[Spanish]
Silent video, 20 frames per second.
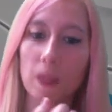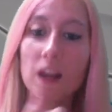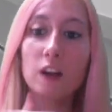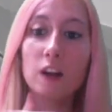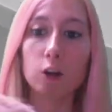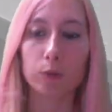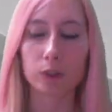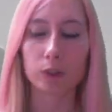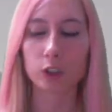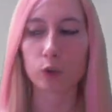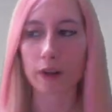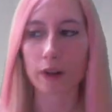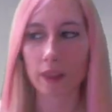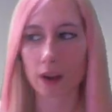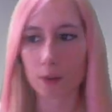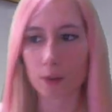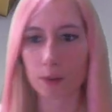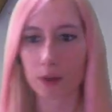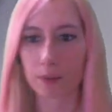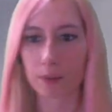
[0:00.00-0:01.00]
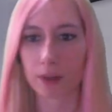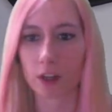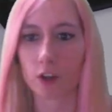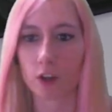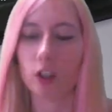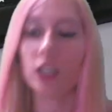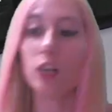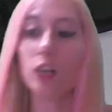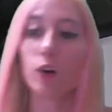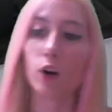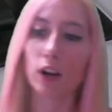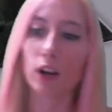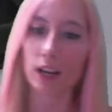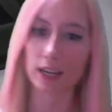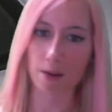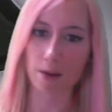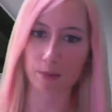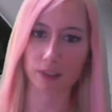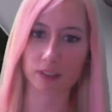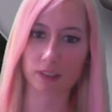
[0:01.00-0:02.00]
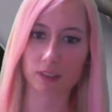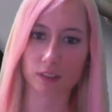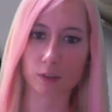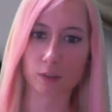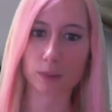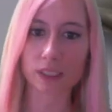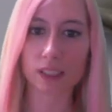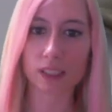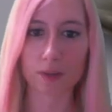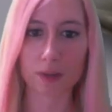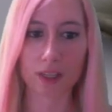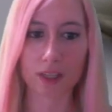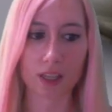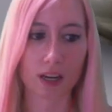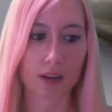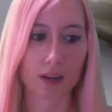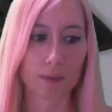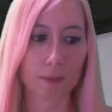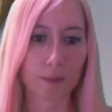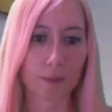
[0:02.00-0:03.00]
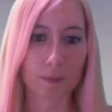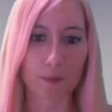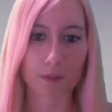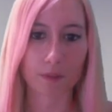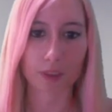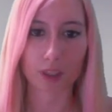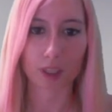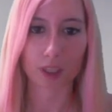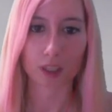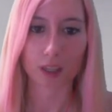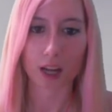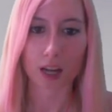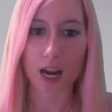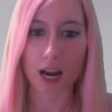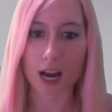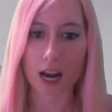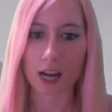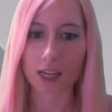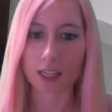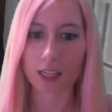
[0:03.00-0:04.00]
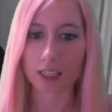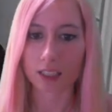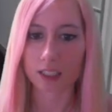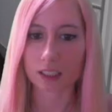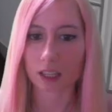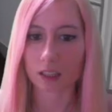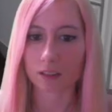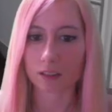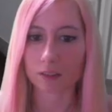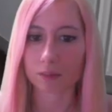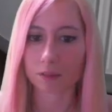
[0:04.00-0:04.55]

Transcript: Lo puedes guardar primero y luego la llamas. No pasa ni media. Ahí está.